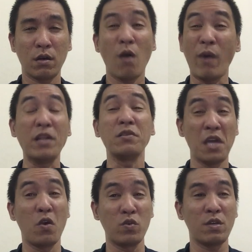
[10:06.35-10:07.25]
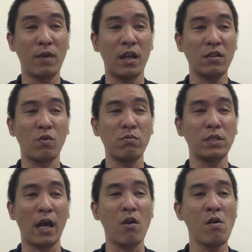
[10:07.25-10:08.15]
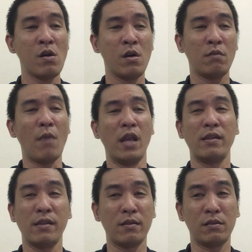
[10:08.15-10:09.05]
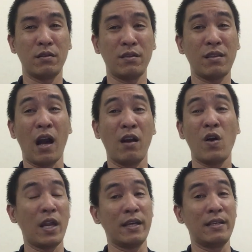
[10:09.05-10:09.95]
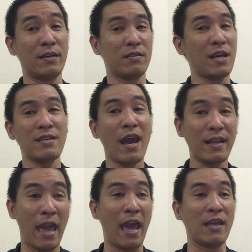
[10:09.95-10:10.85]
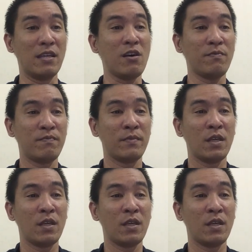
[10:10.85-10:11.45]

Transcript: không ảnh hưởng nhiều nhưng mà nó cũng sẽ có bệnh tật hoặc là xây sát nhẹ gì đó.